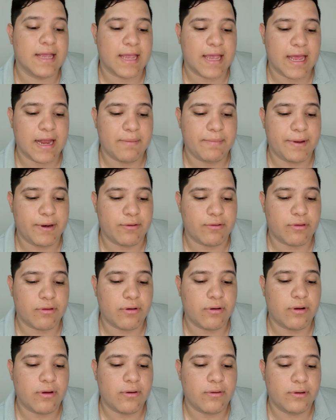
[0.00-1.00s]
Kelvin
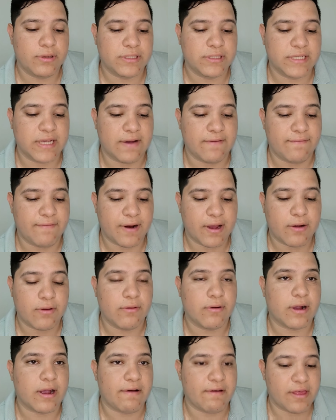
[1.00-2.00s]
Osorio,
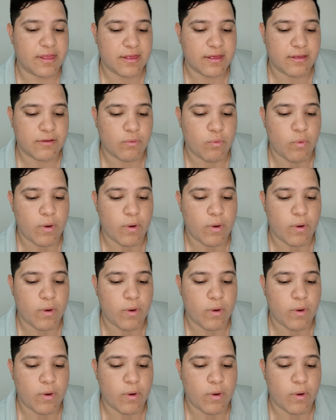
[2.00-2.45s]
Gianfranco Cabezas,